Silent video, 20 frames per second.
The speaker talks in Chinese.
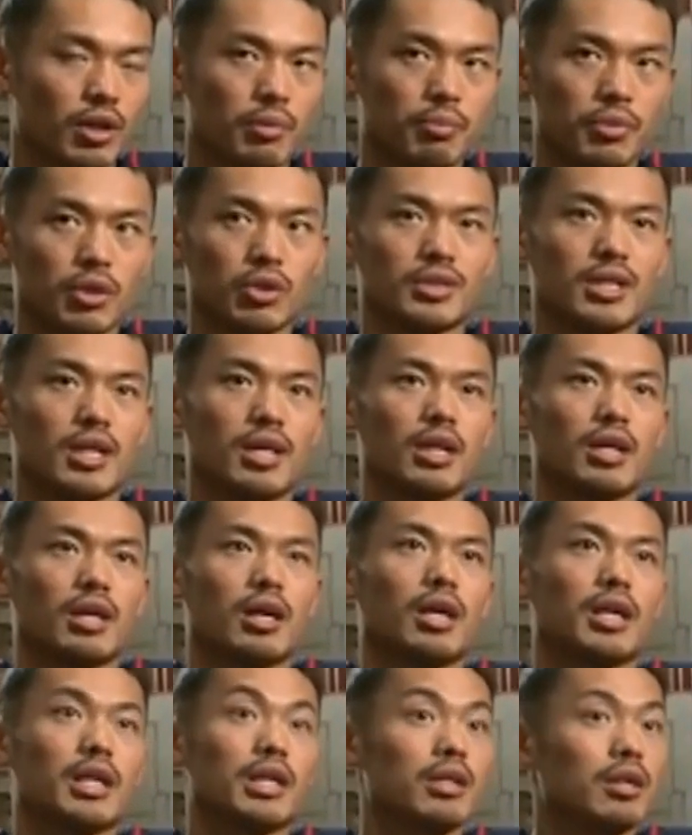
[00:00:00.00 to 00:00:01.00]
我更没有
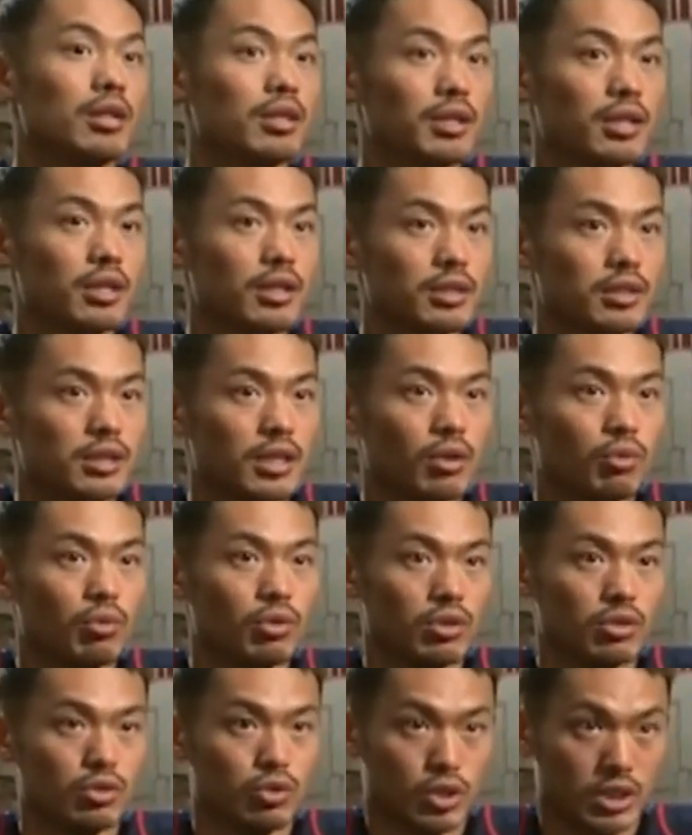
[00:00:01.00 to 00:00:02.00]
在二零一二年
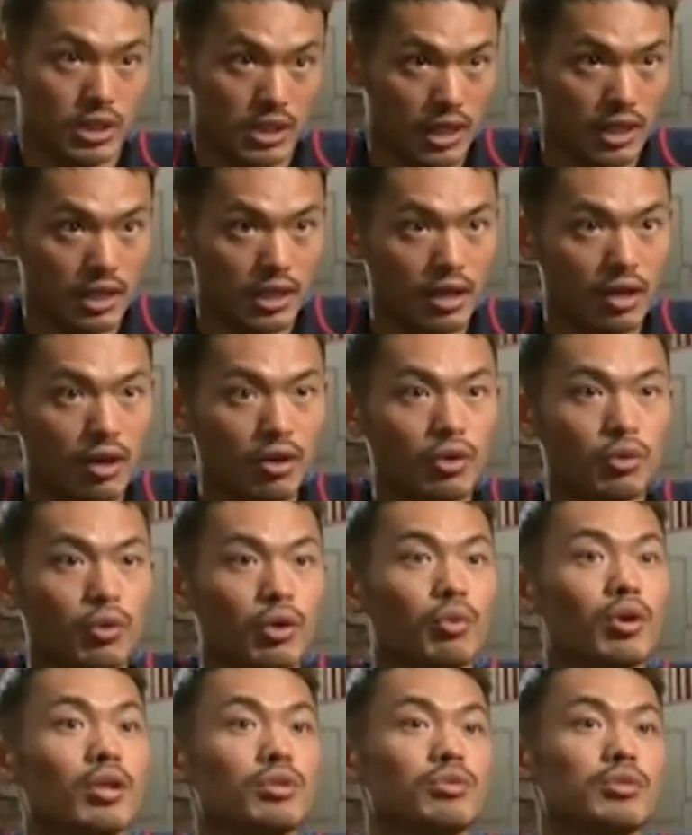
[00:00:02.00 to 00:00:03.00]
在我蝉联
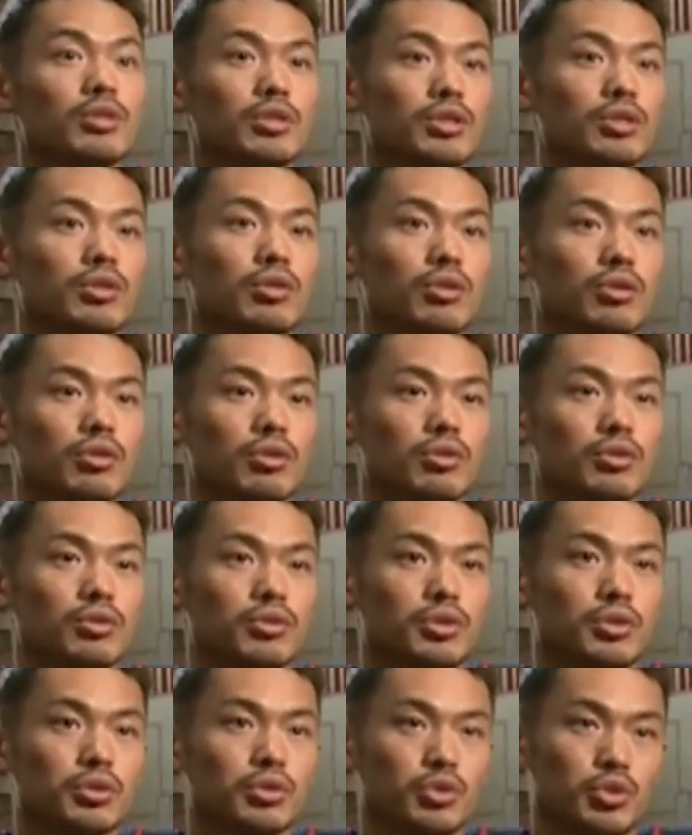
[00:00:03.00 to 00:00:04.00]
奥运会冠军的时
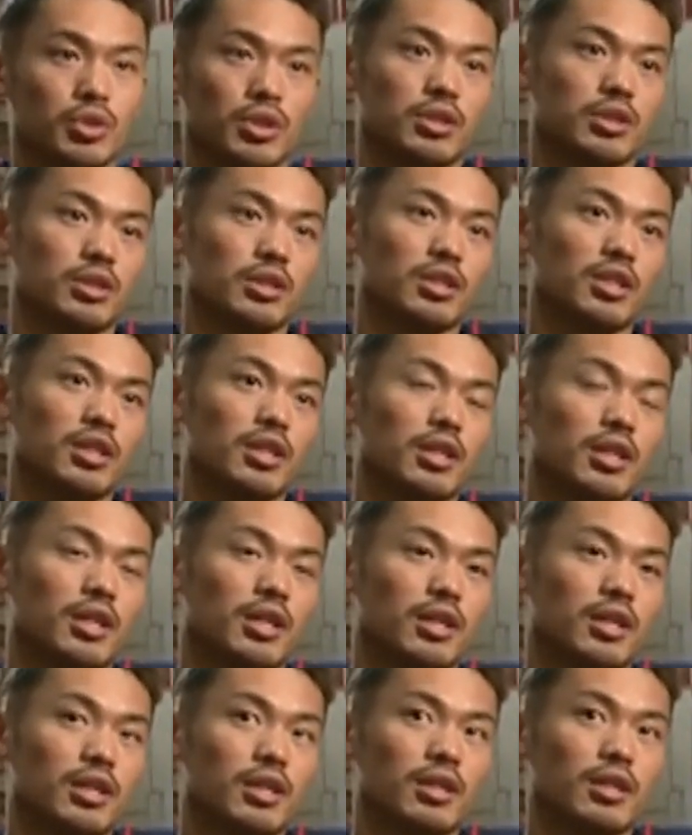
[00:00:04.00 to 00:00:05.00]
候就选
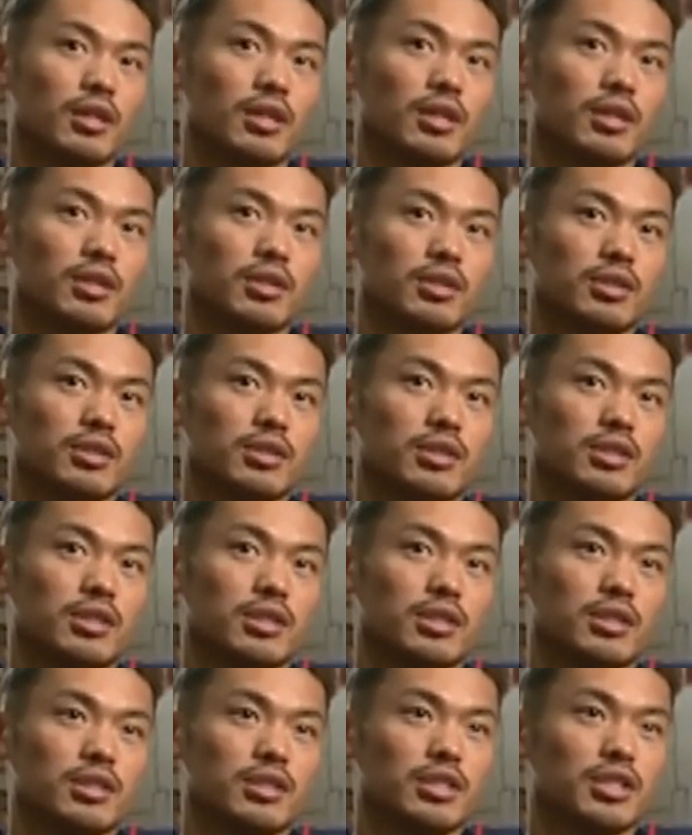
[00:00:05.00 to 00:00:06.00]
择呃呃。
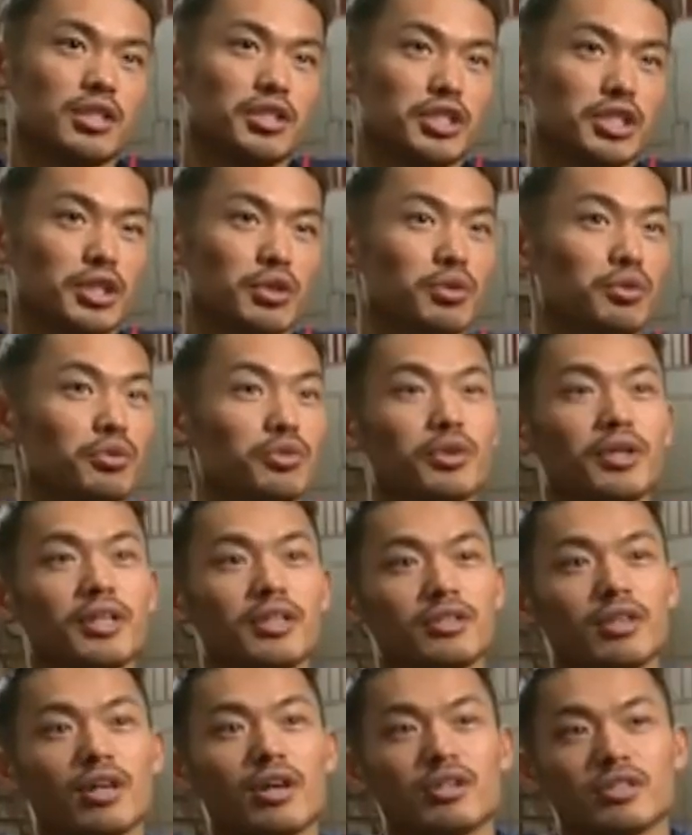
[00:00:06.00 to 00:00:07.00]
这个这个激流
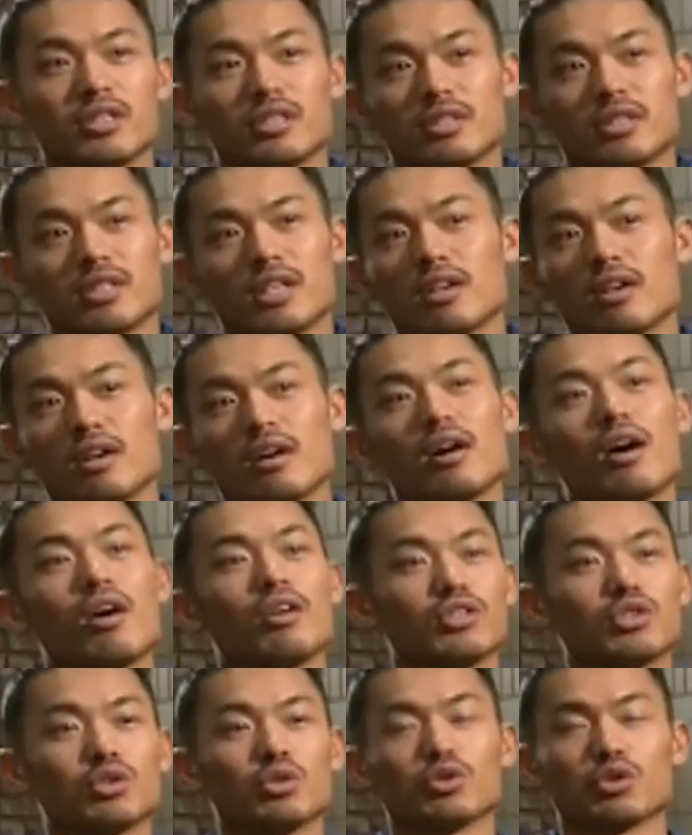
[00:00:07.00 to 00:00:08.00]
勇退，就好像在
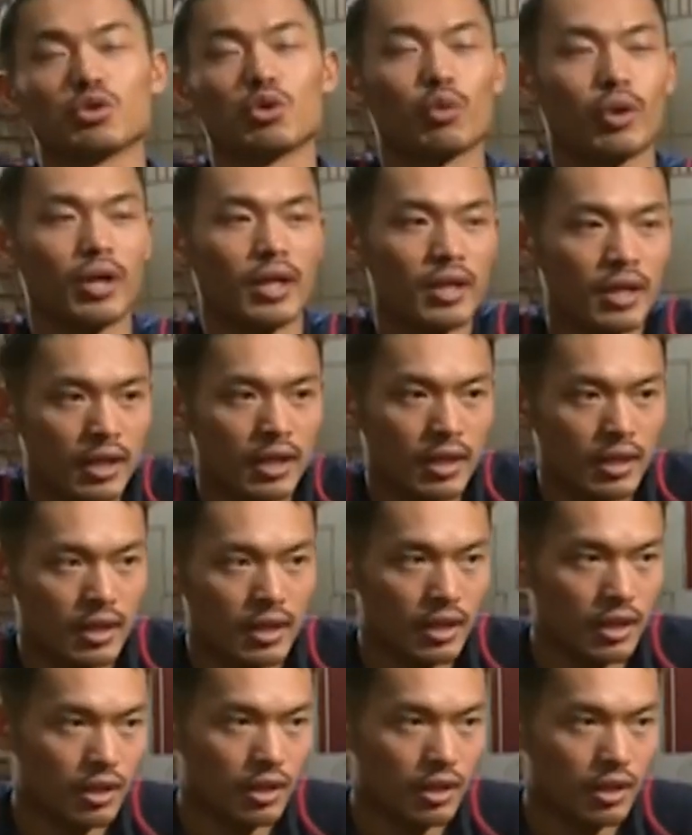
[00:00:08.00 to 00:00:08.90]
很好的时候收官。